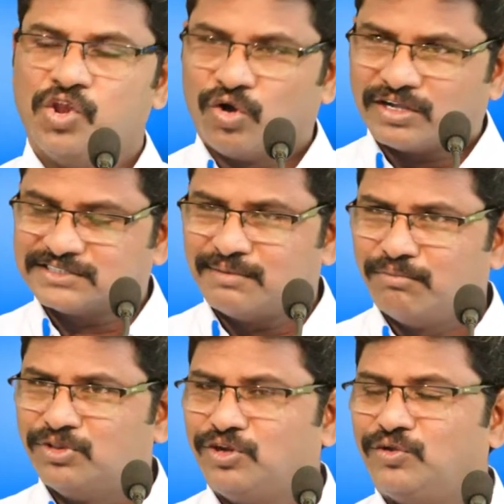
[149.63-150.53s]
లోక
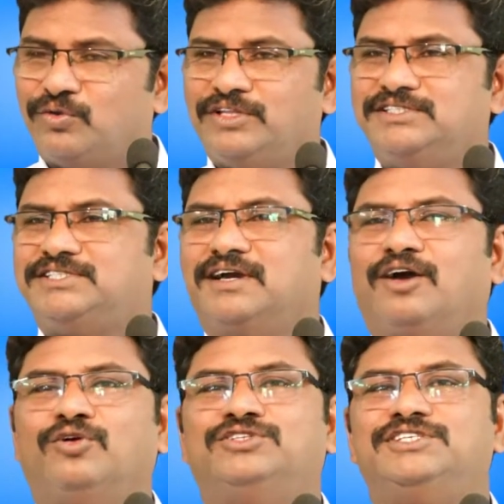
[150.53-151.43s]
సంబంధుల గురించి
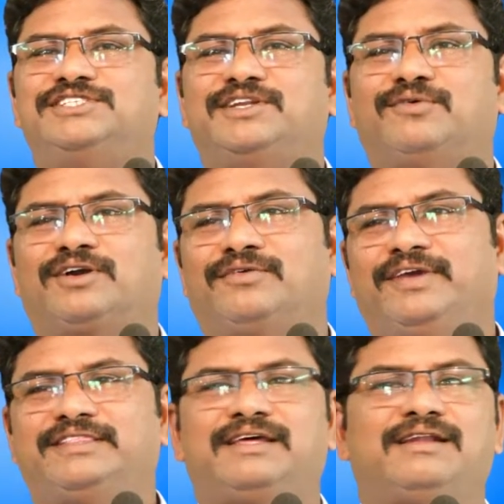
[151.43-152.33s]
ఆలోచించిన ఒక
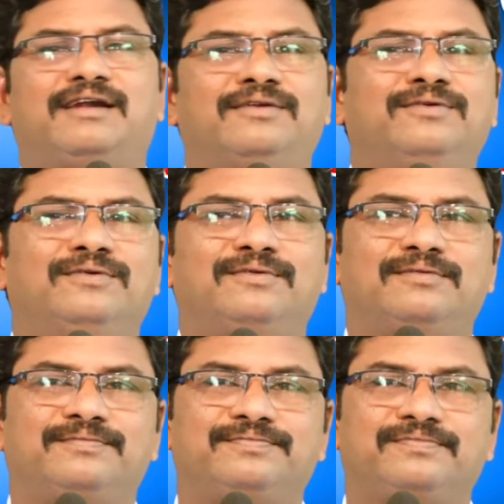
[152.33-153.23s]
వ్యక్తి అన్నాడు
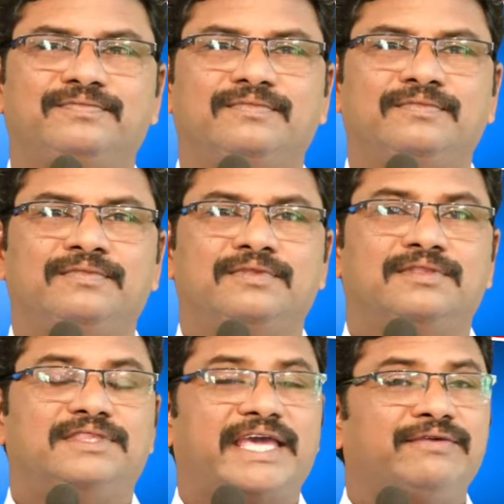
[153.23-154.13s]

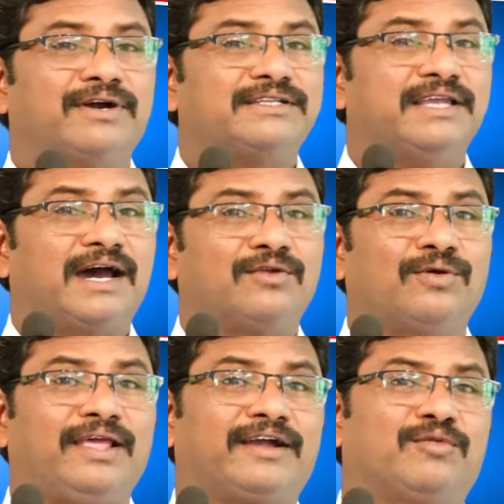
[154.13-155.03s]
దైవ
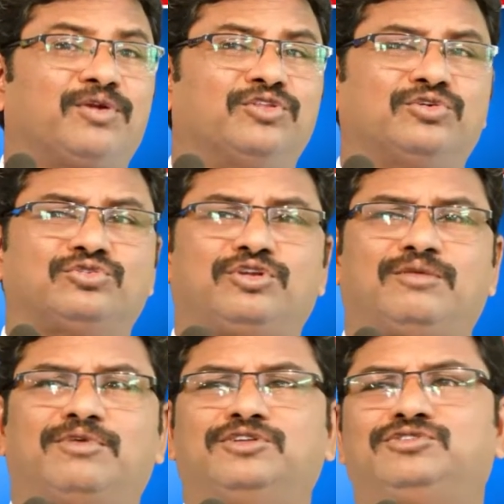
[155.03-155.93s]
జ్ఞానం లేక బ్రతుకుతున్న
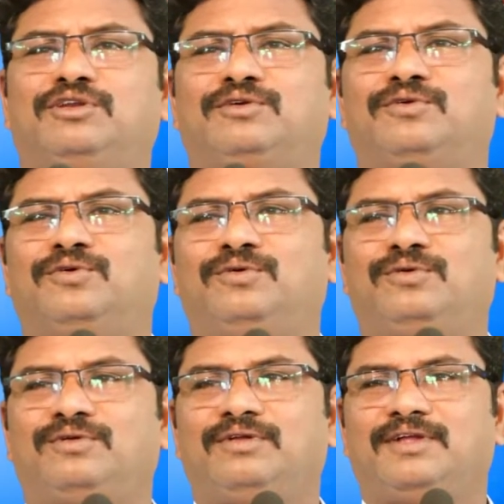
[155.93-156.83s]
మనుషులకు
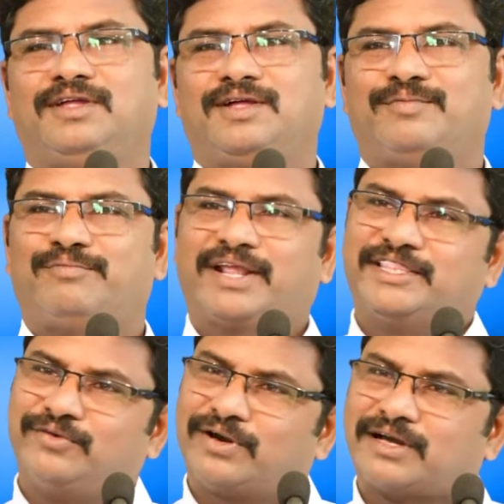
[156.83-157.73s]

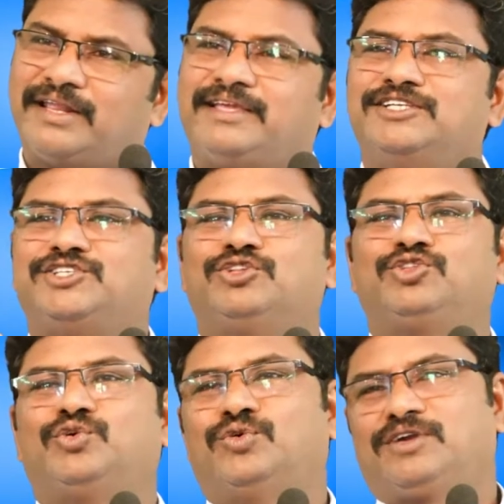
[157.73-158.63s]
ప్రతి ఒక్కరికి
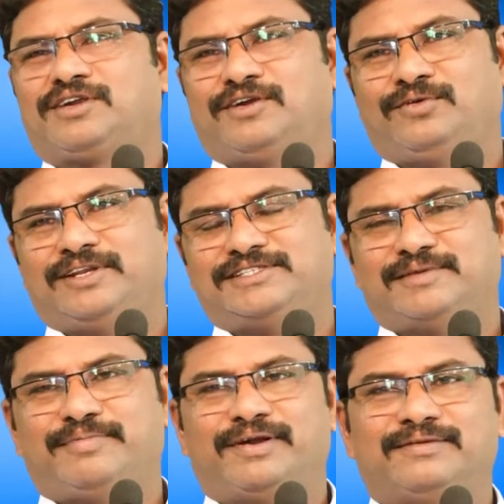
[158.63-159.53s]
శత్రువు ఉంటాడు అని
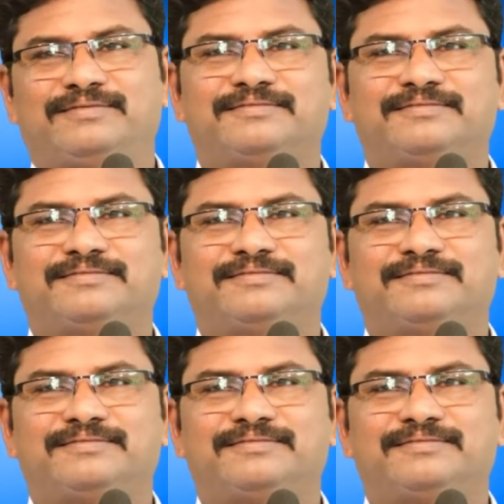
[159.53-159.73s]
చెప్పాడు